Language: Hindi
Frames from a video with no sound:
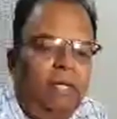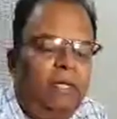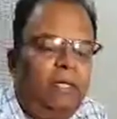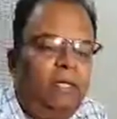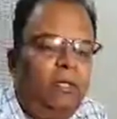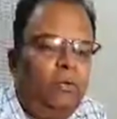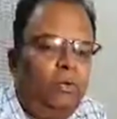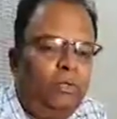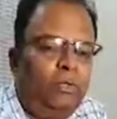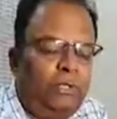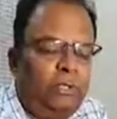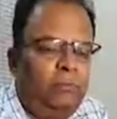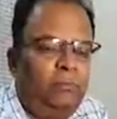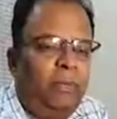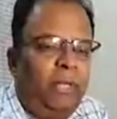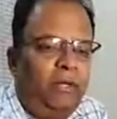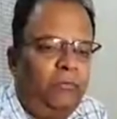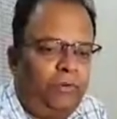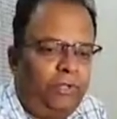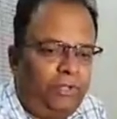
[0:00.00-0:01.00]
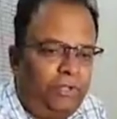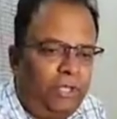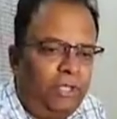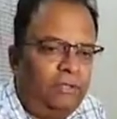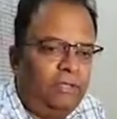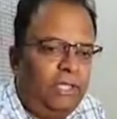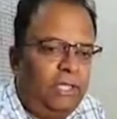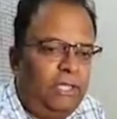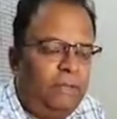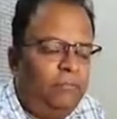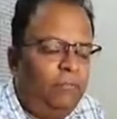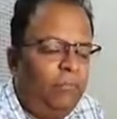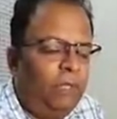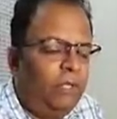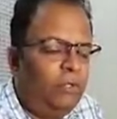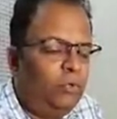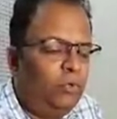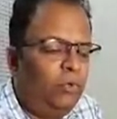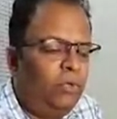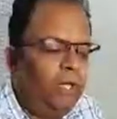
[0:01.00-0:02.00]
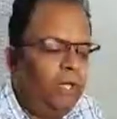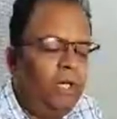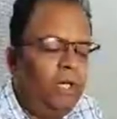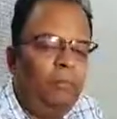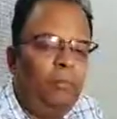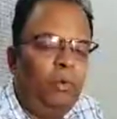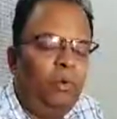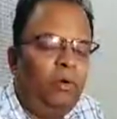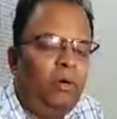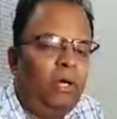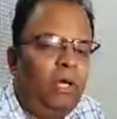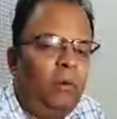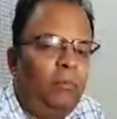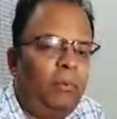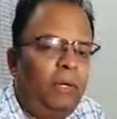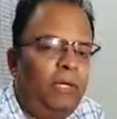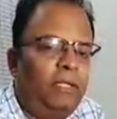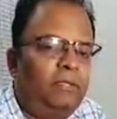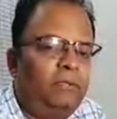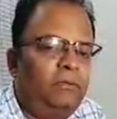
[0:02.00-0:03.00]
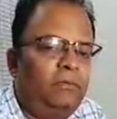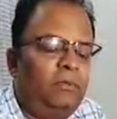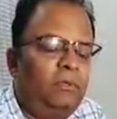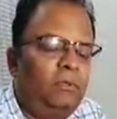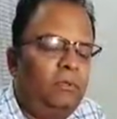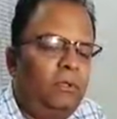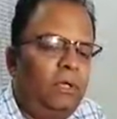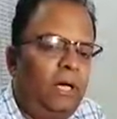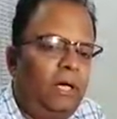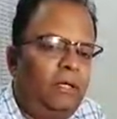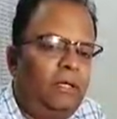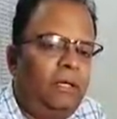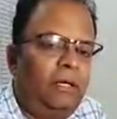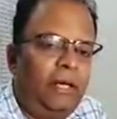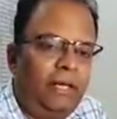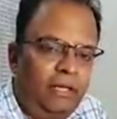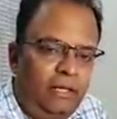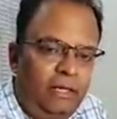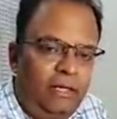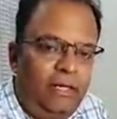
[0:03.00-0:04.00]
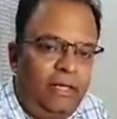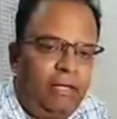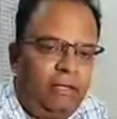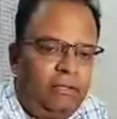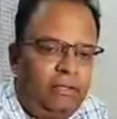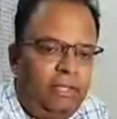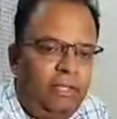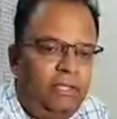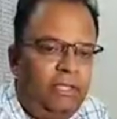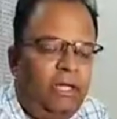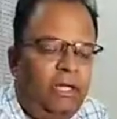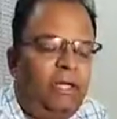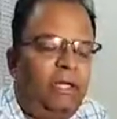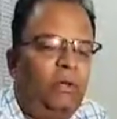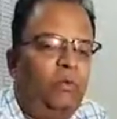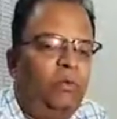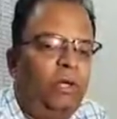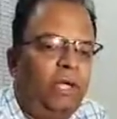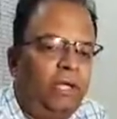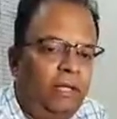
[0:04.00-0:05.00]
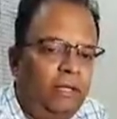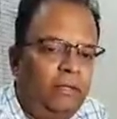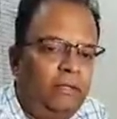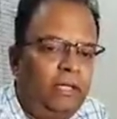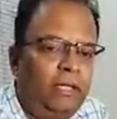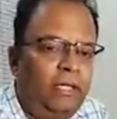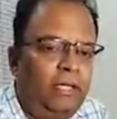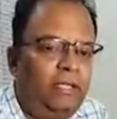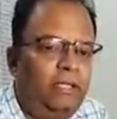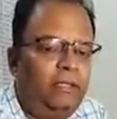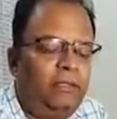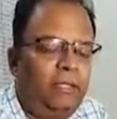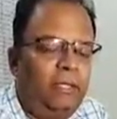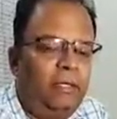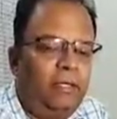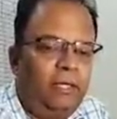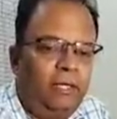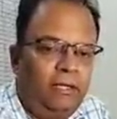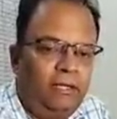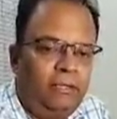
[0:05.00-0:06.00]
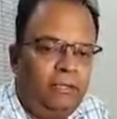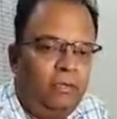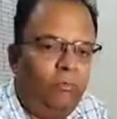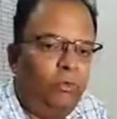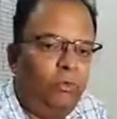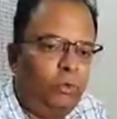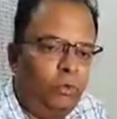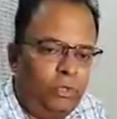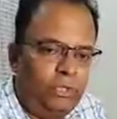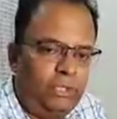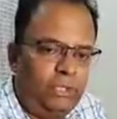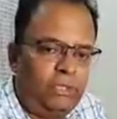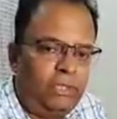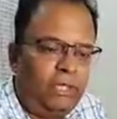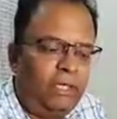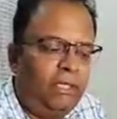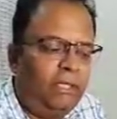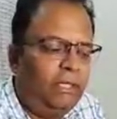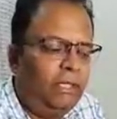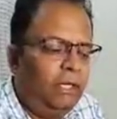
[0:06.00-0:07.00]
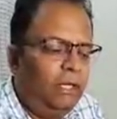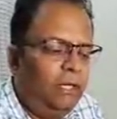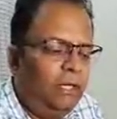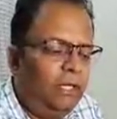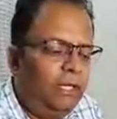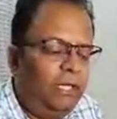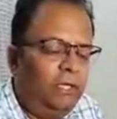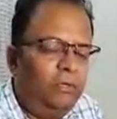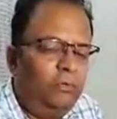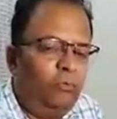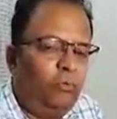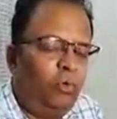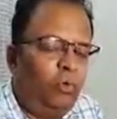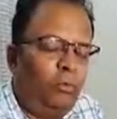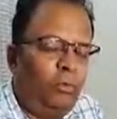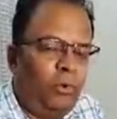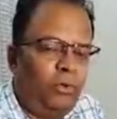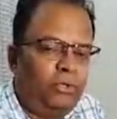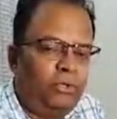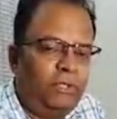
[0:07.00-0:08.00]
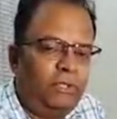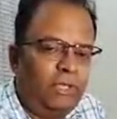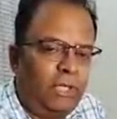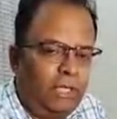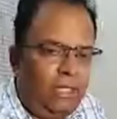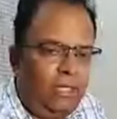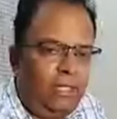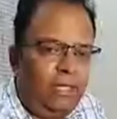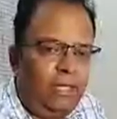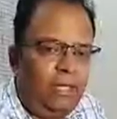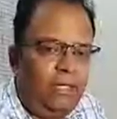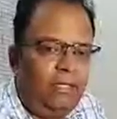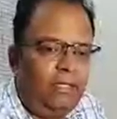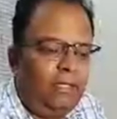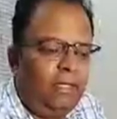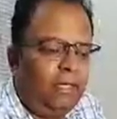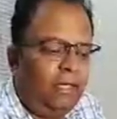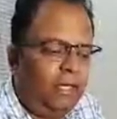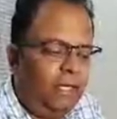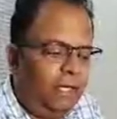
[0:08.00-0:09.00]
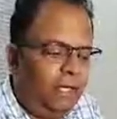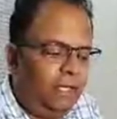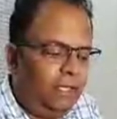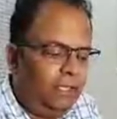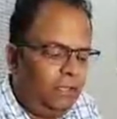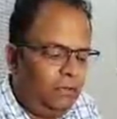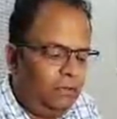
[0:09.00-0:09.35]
कि कुछ बेनिफिशरीज़ हैं जो कि डिपोल्डर के पास आटा नहीं लेने आते या गेहूँ नहीं लेते हैं या तेल नहीं लेते हैं वो छोड़ जाते हैं लेकिन वो प्रोसेस अलग है एक